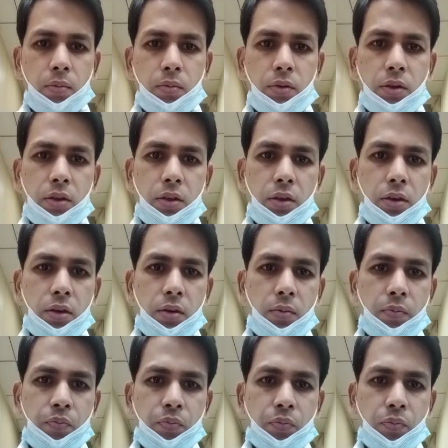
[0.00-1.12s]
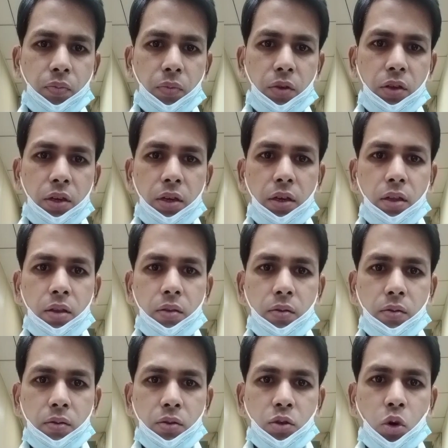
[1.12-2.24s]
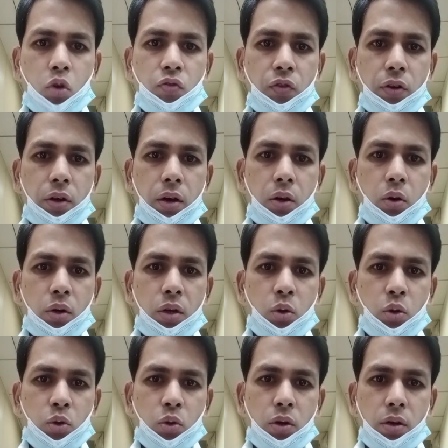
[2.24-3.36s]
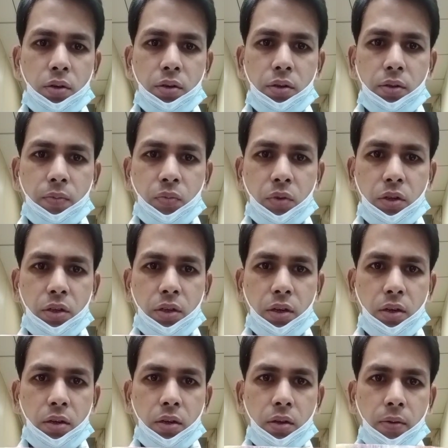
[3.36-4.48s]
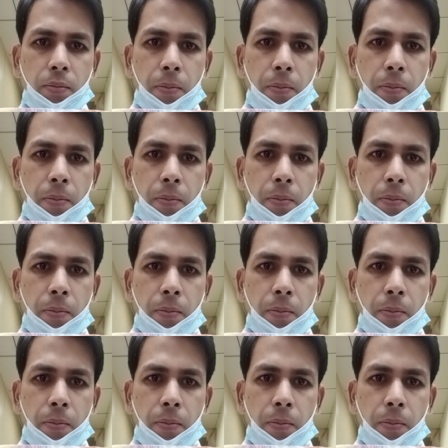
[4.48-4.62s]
ये देखें ये सौ रुपये का नोट है दो सौ का ठीक है